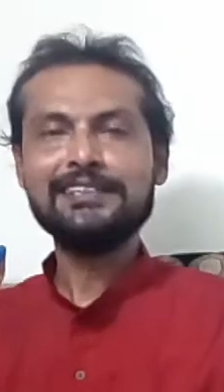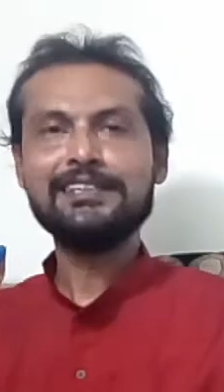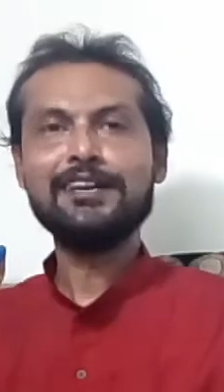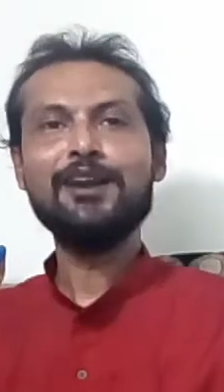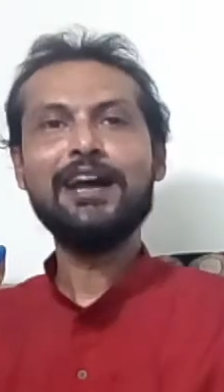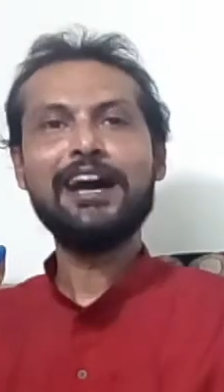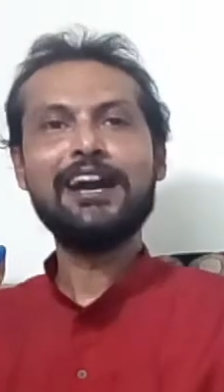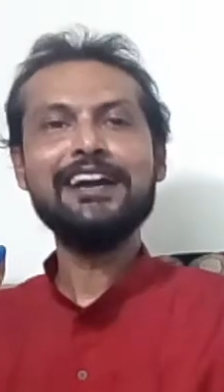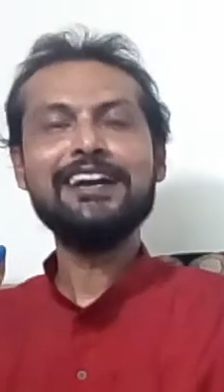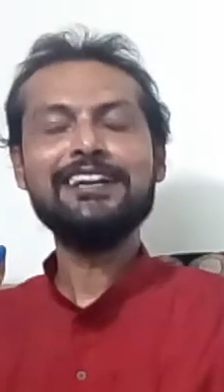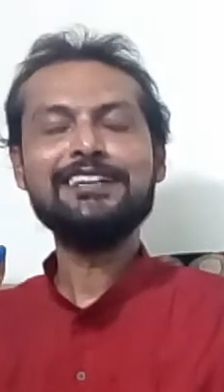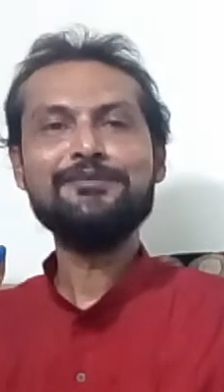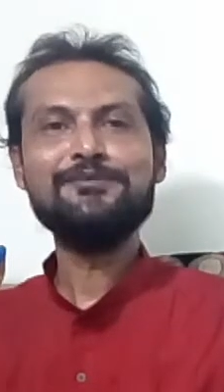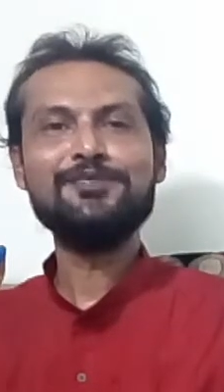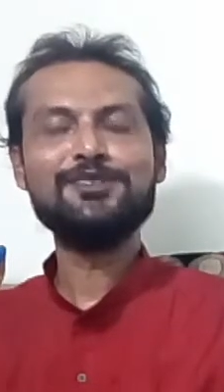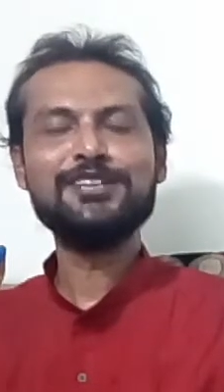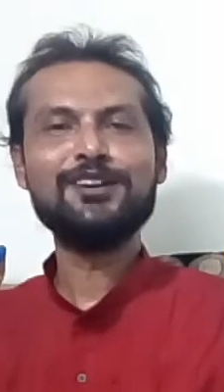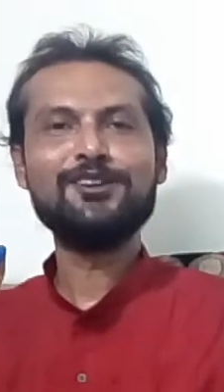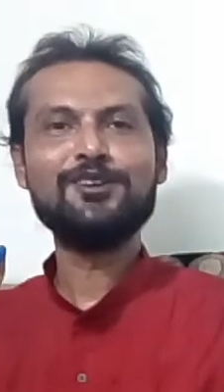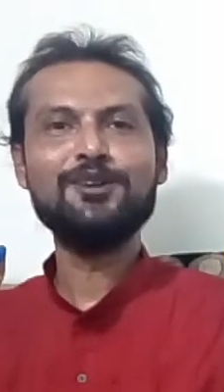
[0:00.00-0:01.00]
তাহলে আরেকটা
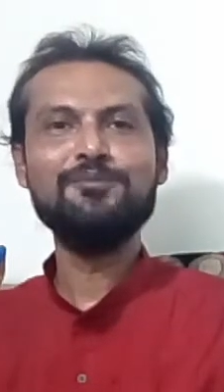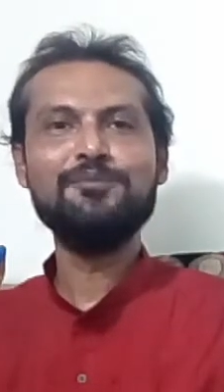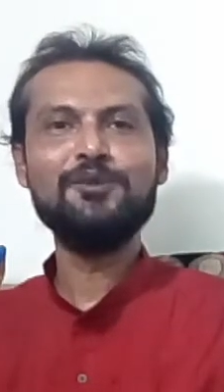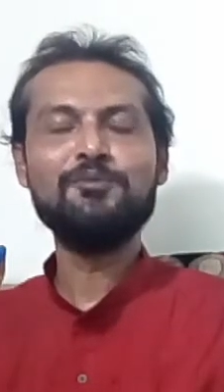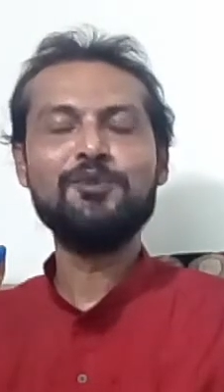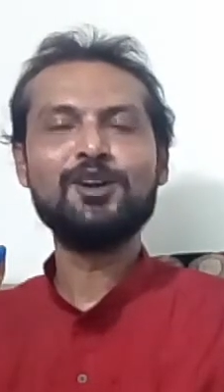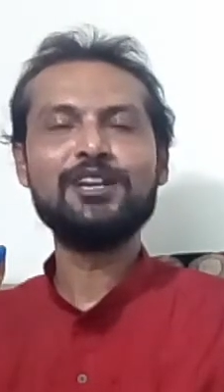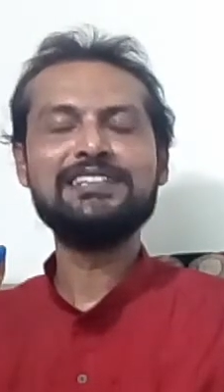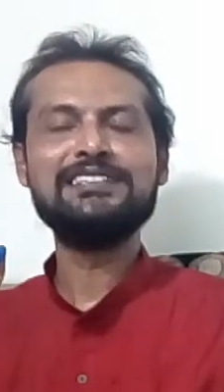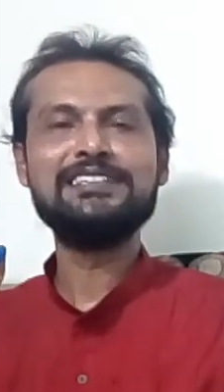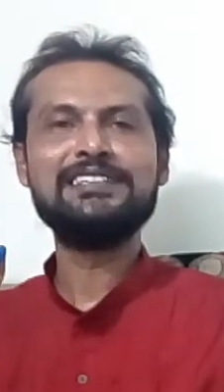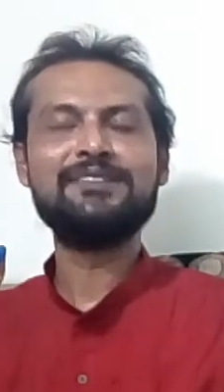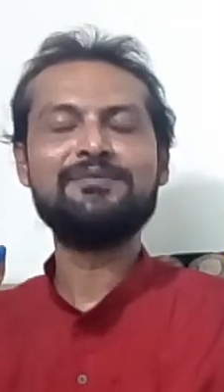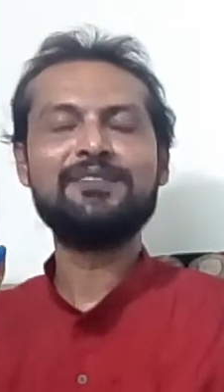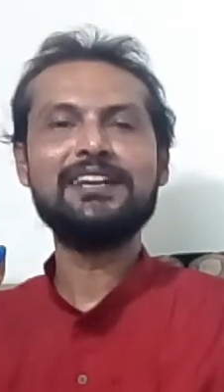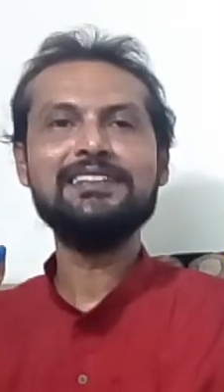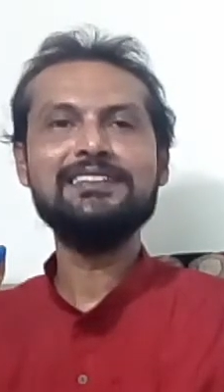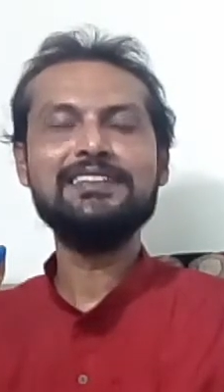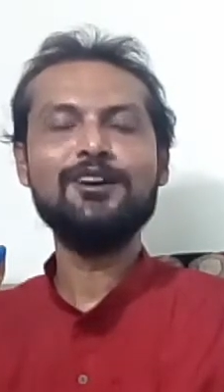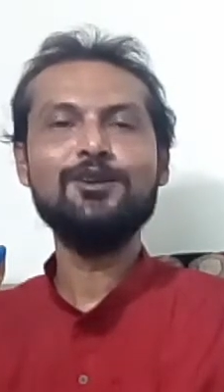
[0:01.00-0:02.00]
মজার গল্প বলা যেতে
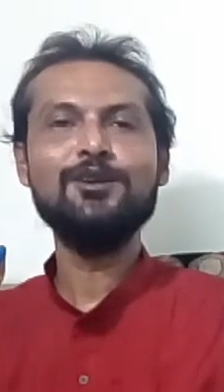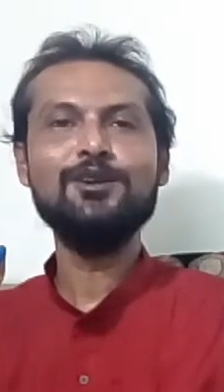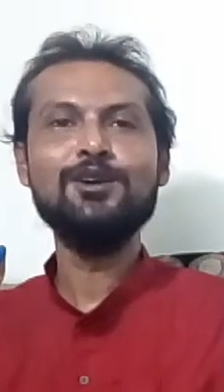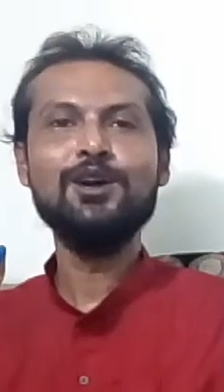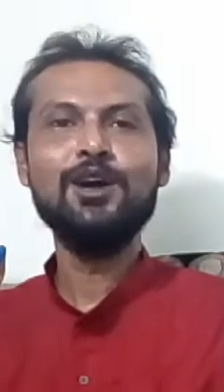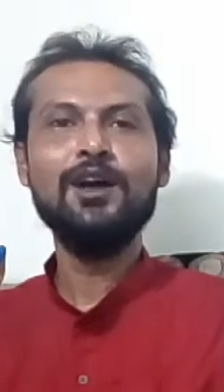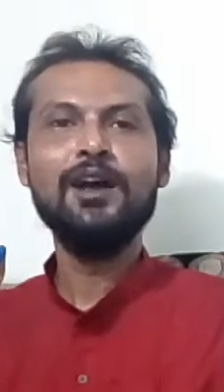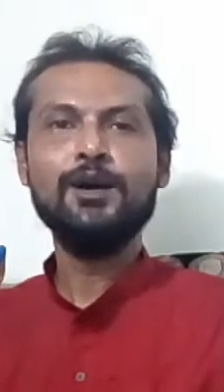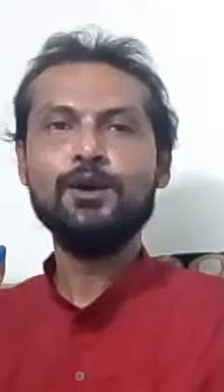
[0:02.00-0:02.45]
পারে তা হলো